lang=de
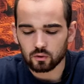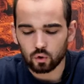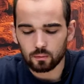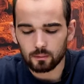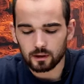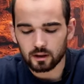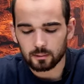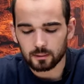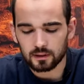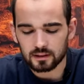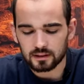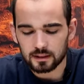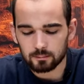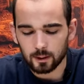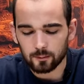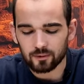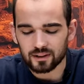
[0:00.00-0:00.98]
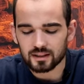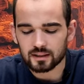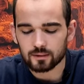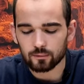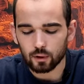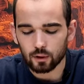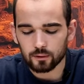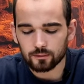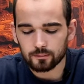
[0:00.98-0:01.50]
Römer Kapitel 7 ab Vers
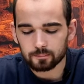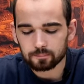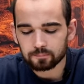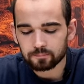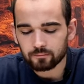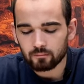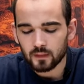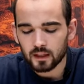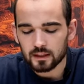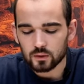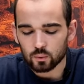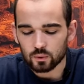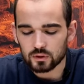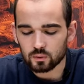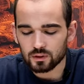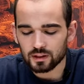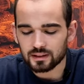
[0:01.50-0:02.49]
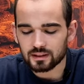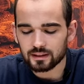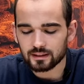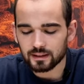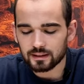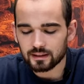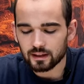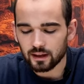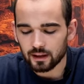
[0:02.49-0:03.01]
12, so ist nun das
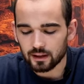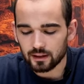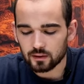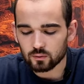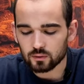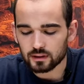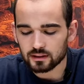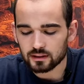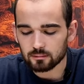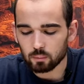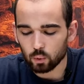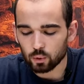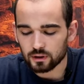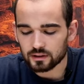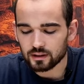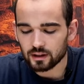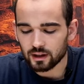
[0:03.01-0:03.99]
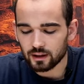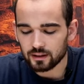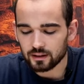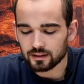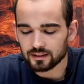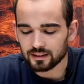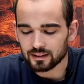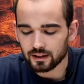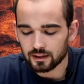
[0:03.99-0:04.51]
Gesetz heilig und das Gebot ist
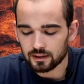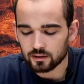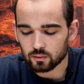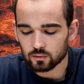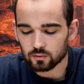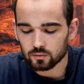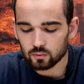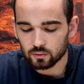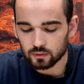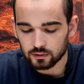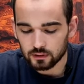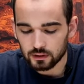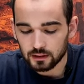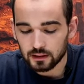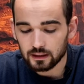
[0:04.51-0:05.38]
heilig, gerecht und gut.